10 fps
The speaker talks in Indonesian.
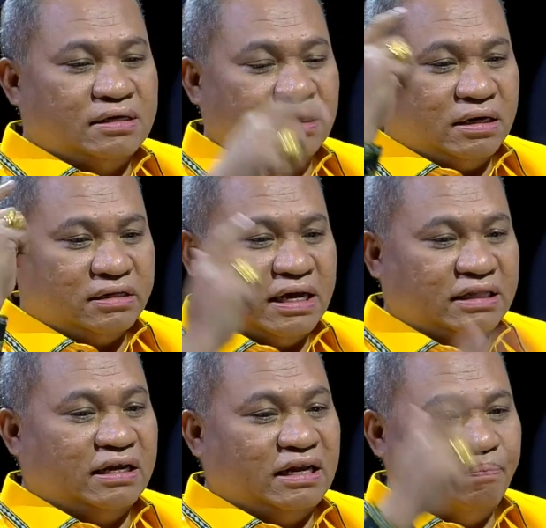hasil
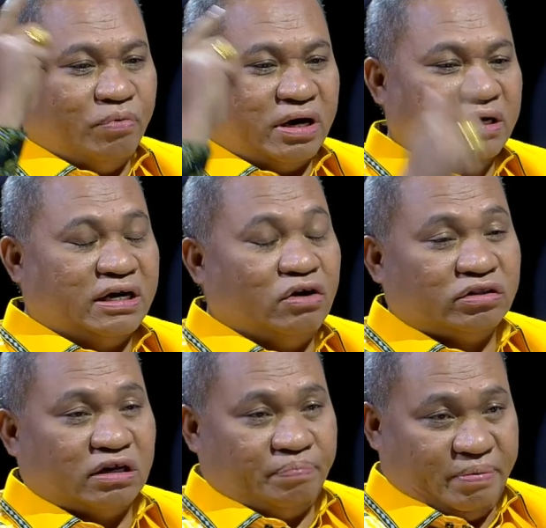kesehatan laporan dari
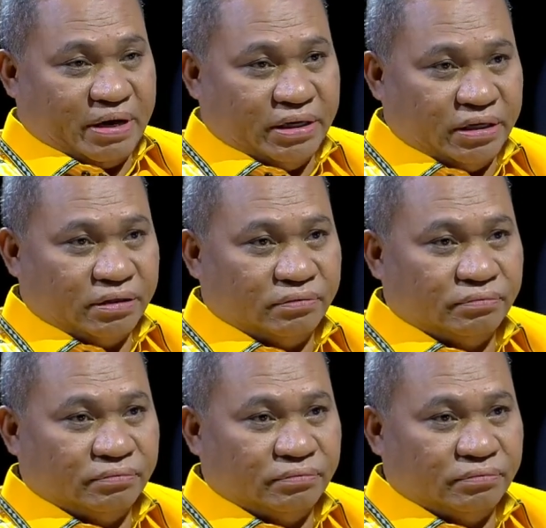dokter pribadi.